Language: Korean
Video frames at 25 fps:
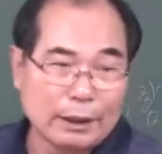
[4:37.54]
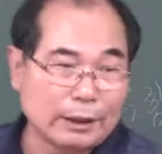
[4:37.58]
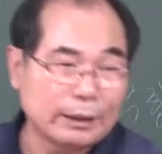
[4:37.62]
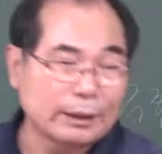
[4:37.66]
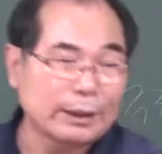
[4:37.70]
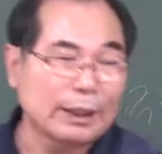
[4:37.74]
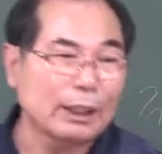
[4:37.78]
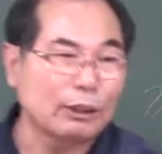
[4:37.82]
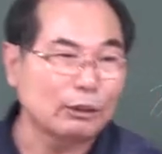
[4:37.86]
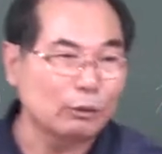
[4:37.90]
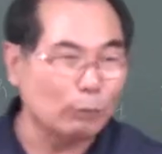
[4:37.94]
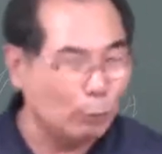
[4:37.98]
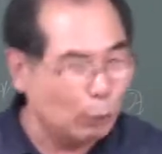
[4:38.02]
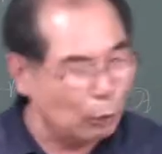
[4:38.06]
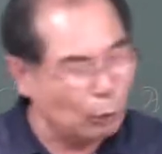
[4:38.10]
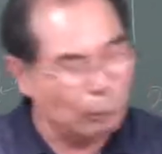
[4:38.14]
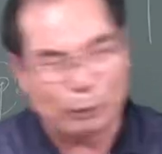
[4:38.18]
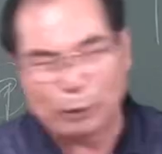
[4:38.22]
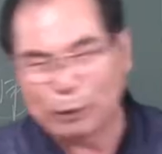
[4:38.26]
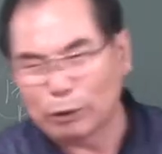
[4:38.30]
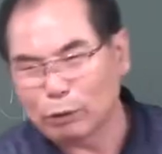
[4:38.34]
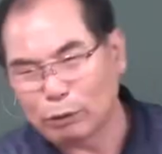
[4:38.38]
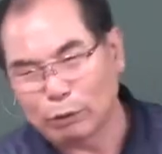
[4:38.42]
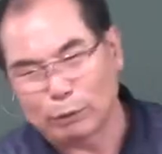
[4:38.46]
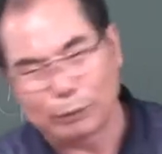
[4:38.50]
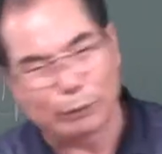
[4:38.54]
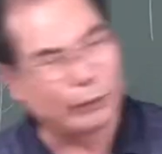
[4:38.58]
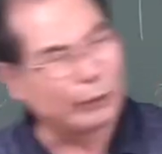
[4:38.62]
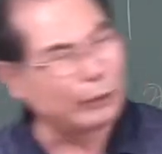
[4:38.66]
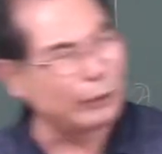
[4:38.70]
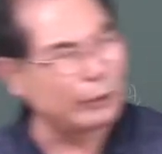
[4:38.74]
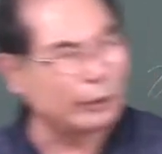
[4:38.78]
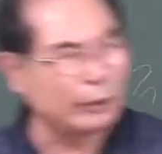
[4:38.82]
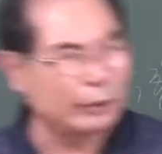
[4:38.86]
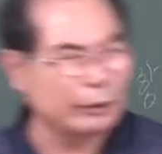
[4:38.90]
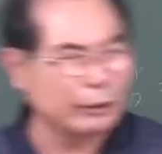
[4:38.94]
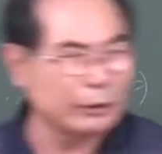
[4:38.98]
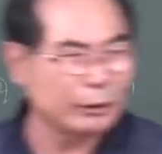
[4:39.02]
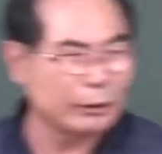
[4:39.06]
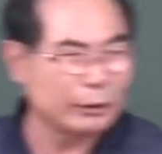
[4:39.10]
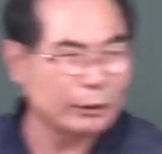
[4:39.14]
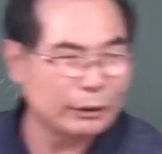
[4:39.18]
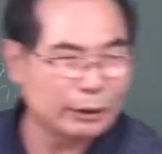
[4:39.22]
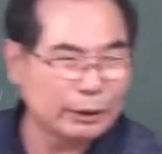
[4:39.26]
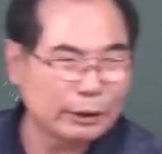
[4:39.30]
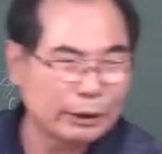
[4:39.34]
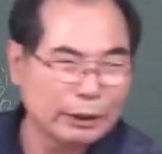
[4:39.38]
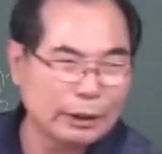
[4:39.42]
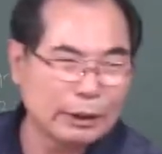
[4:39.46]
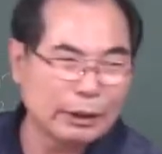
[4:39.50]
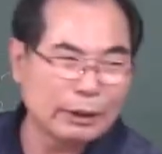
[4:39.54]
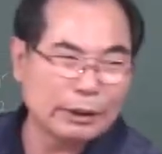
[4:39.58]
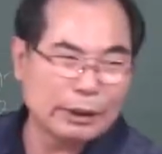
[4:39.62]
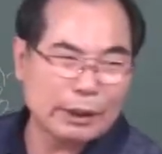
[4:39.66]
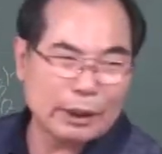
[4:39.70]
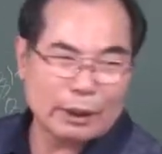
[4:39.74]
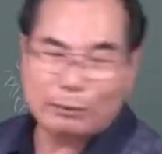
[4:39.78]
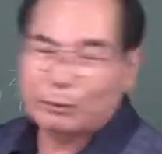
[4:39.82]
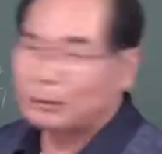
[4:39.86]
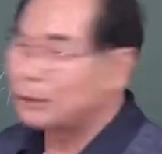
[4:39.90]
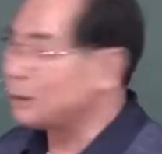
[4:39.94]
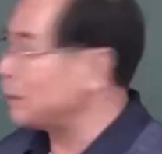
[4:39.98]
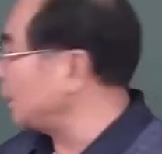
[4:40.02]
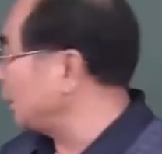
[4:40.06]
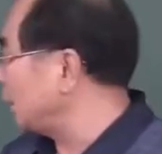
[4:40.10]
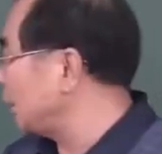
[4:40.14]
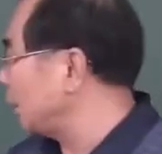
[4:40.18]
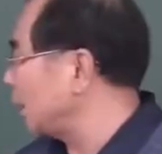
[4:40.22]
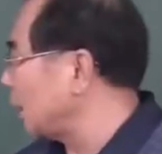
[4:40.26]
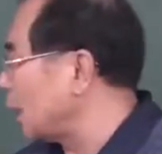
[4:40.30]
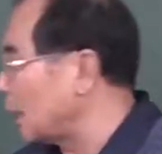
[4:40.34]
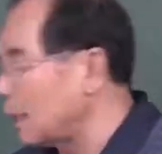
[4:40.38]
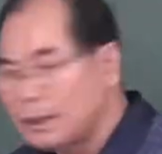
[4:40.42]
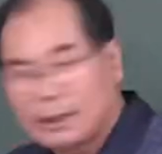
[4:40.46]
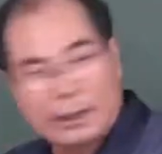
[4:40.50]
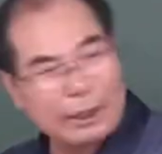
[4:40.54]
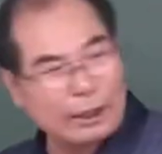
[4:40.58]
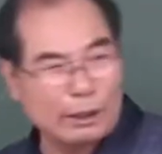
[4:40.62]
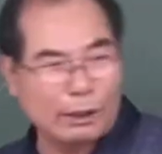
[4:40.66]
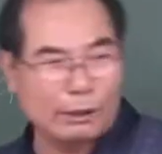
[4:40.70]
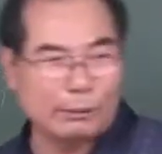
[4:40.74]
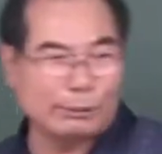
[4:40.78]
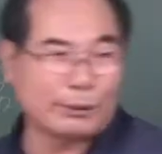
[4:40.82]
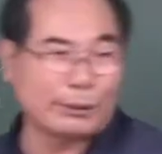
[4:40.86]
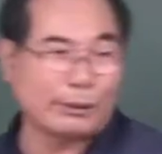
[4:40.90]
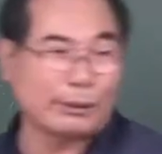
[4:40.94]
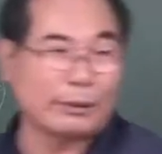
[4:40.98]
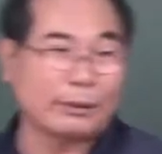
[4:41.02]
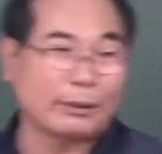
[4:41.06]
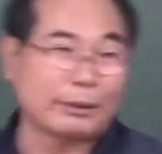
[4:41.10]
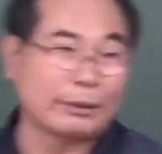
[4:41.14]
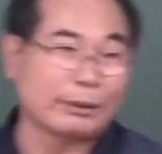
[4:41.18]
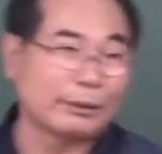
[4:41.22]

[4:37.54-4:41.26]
사주 볼 필요도 없는 거예요 이런 사람들은 되는 일이 없어